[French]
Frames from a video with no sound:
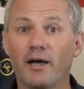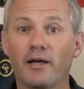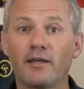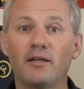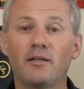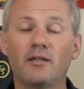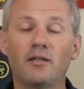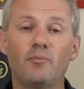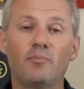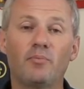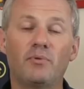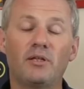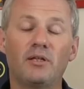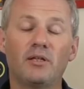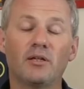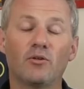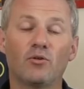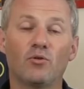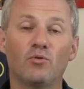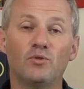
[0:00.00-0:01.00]
Rien n'est
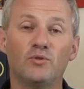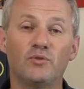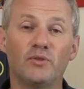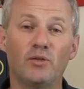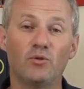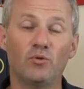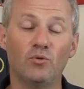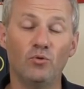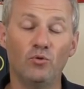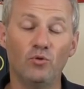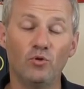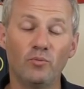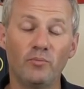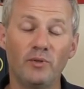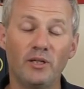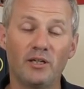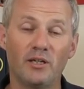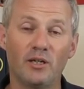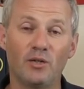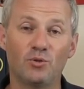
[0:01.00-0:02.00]
pire dans le fait de
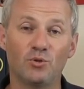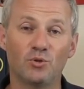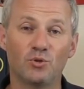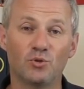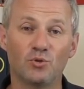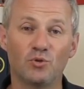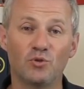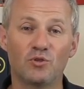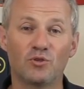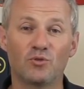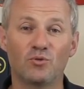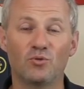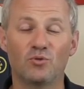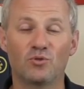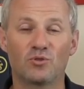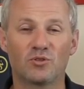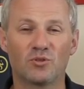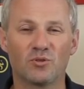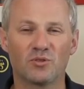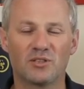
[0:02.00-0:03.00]
nommer quelque chose que de
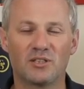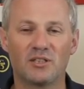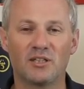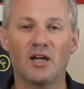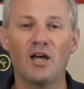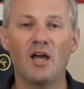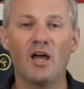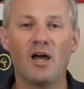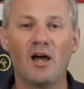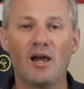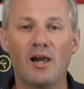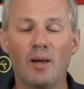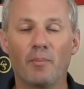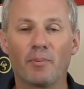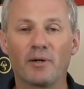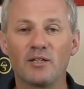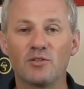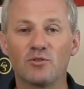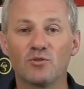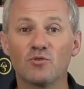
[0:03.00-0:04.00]
sentir la
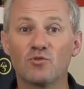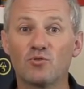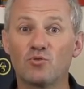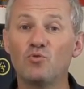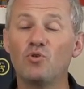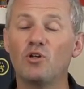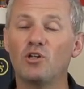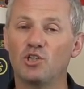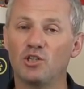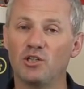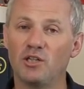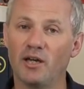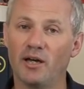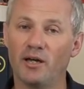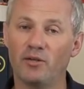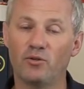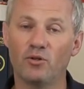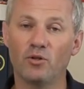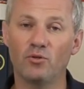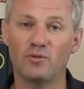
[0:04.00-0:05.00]
présence du
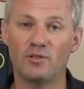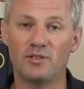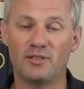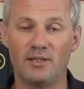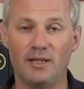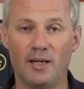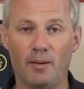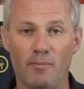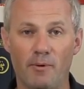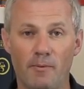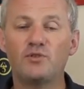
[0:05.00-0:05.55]
générateur de syllabes.